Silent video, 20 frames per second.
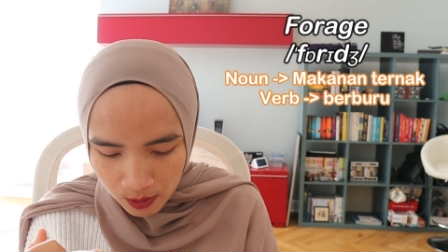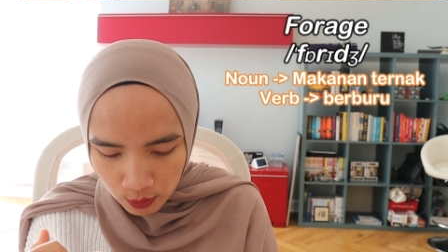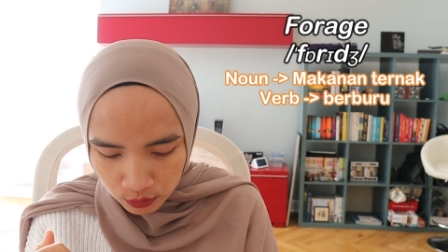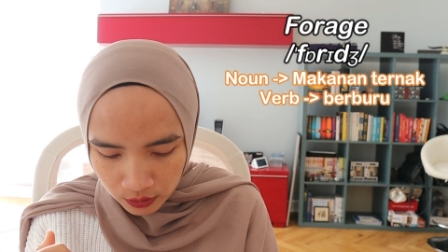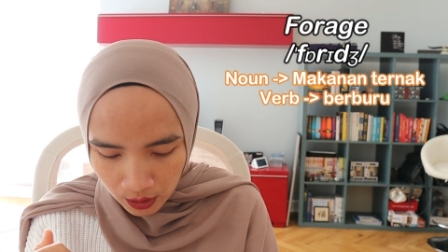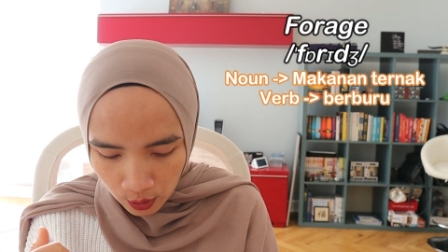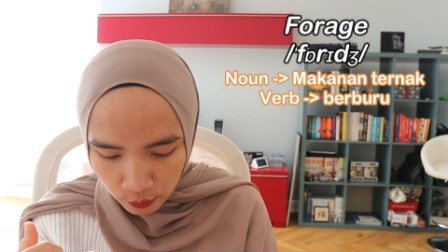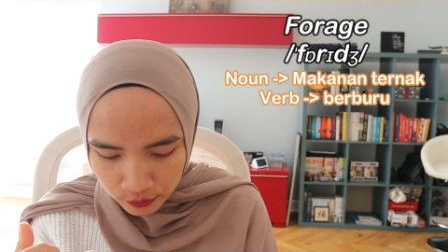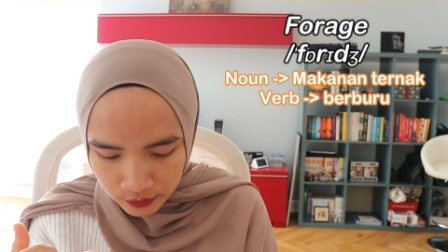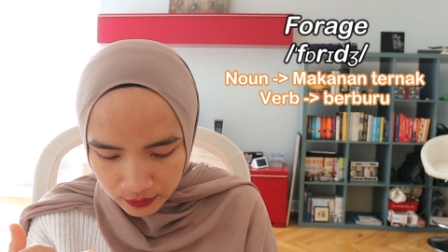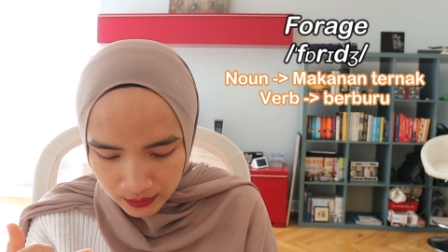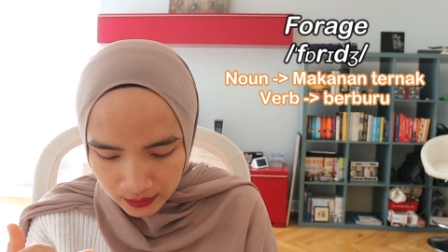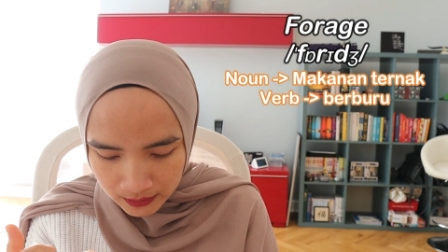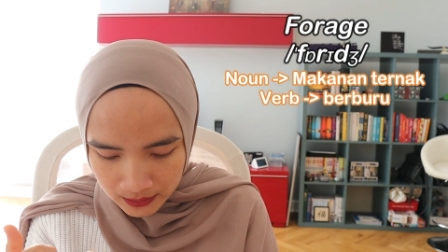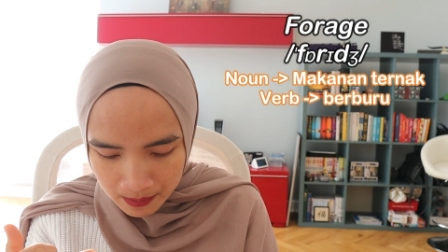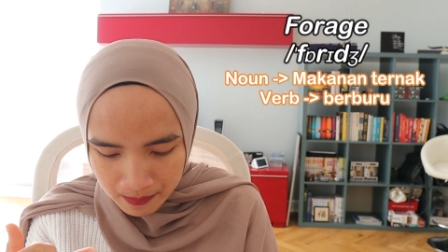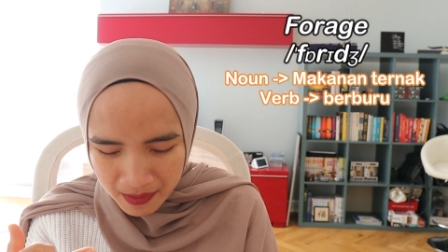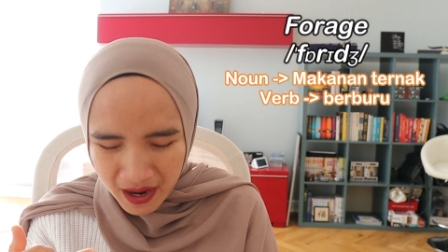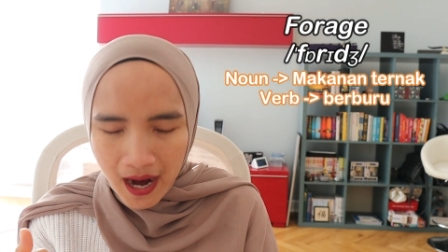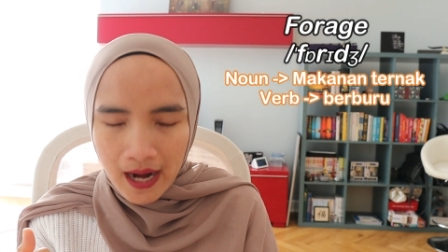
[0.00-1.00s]
baru tahu
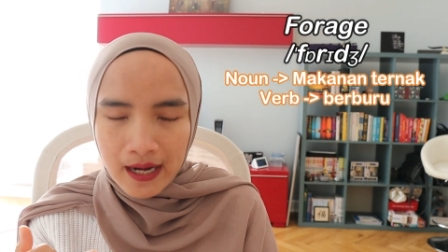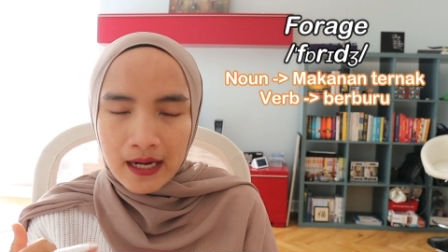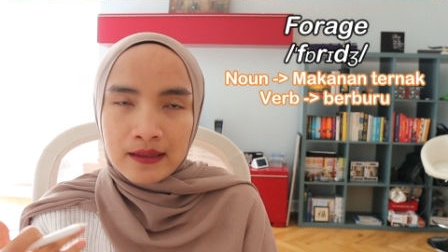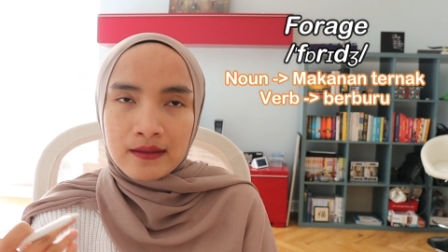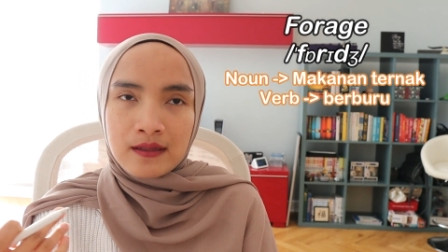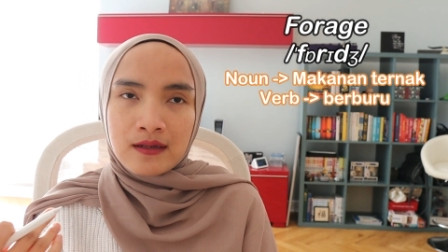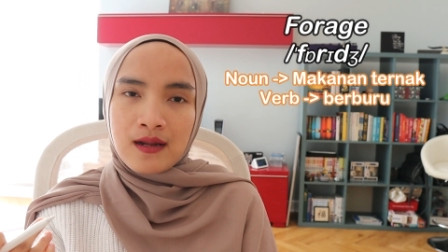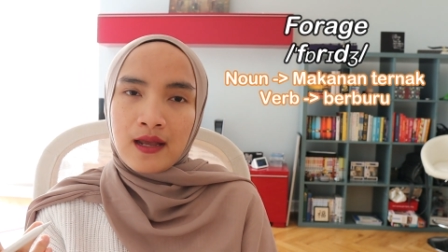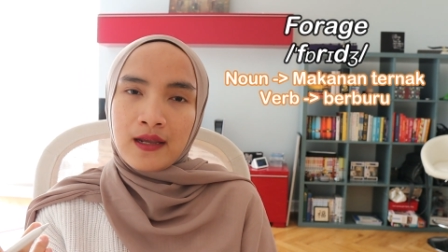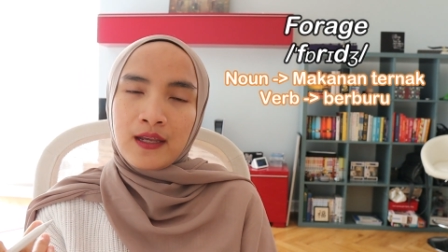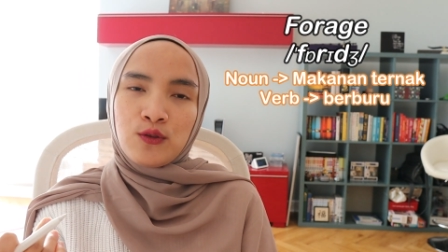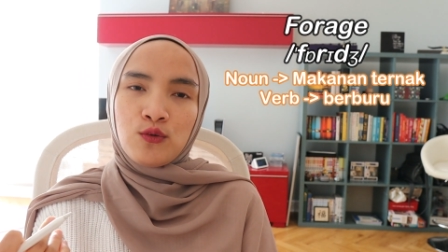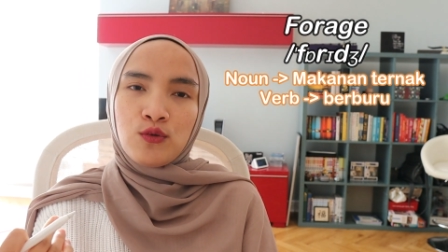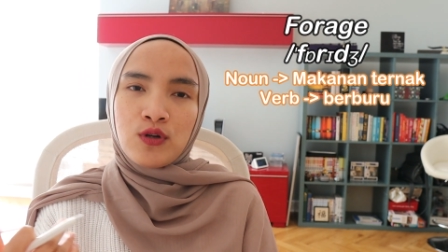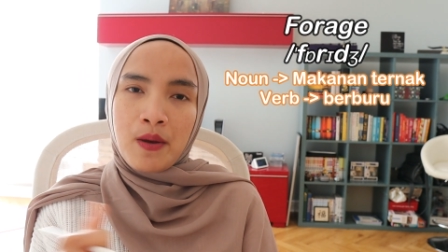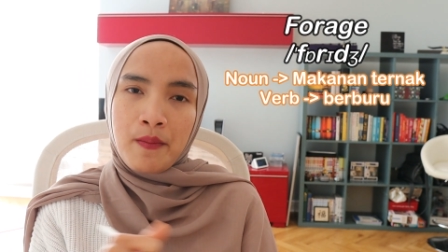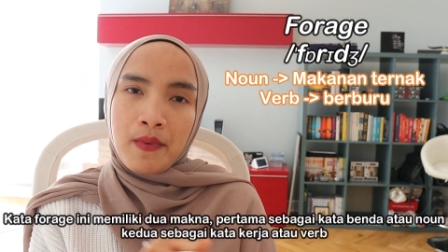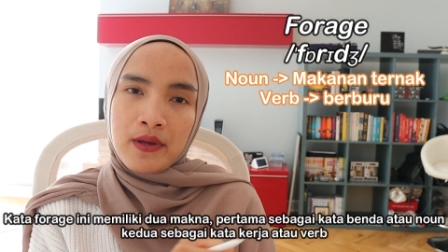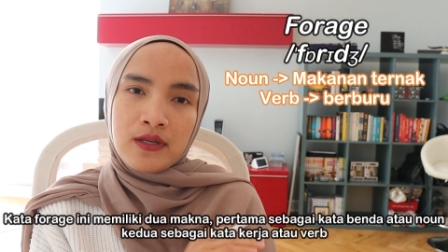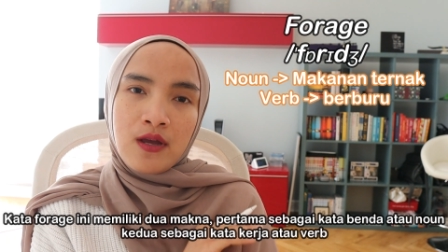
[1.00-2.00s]
ternyata makanan ternak
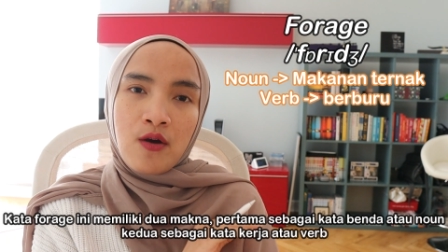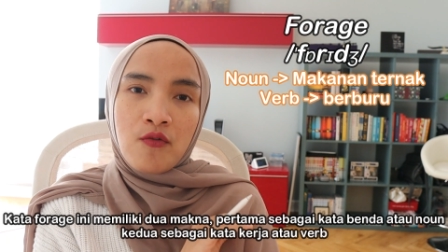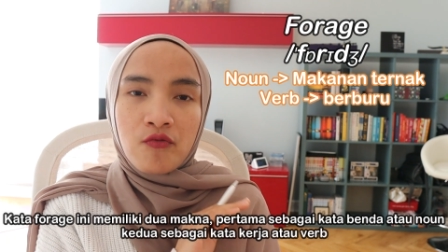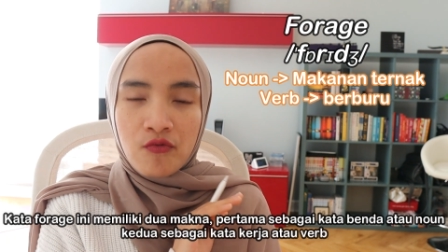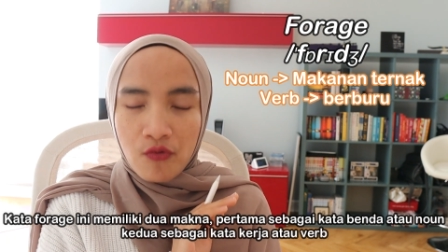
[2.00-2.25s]
itu namanya